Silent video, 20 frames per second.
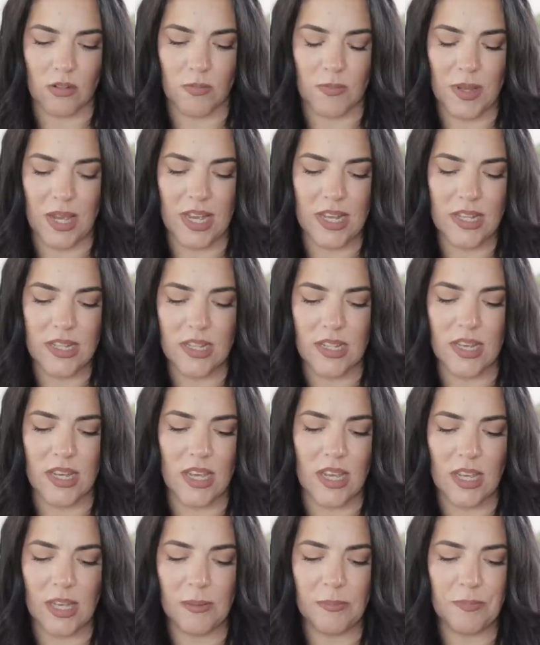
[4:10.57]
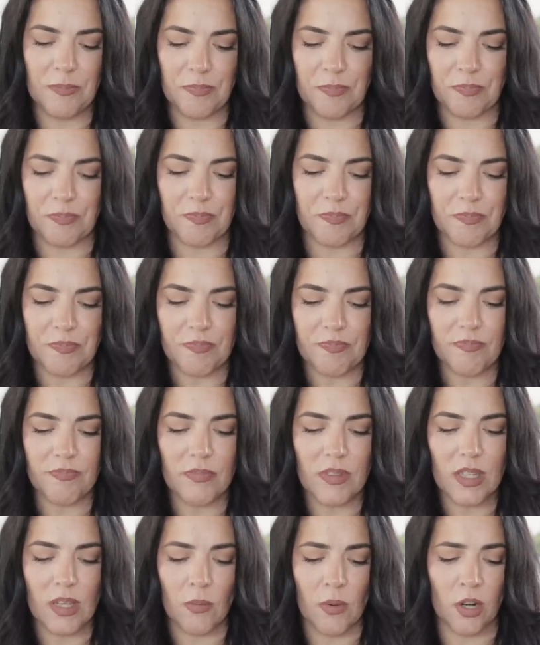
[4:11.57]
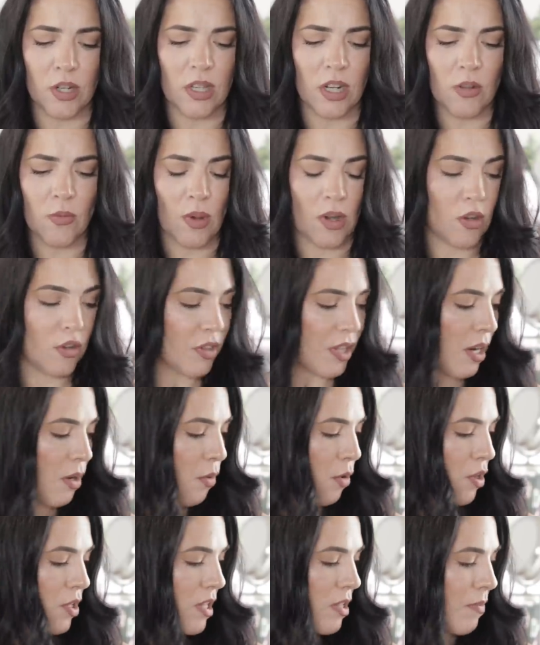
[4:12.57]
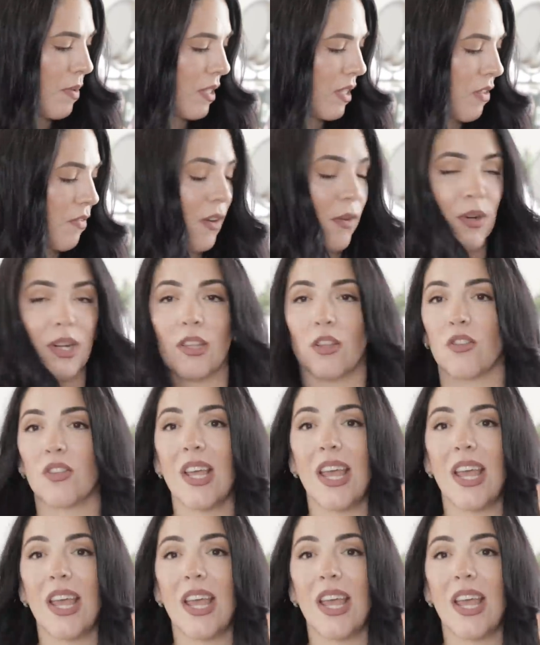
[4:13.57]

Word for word: pies y bueno, ahorita les voy a contar algunos esmaltes favoritos.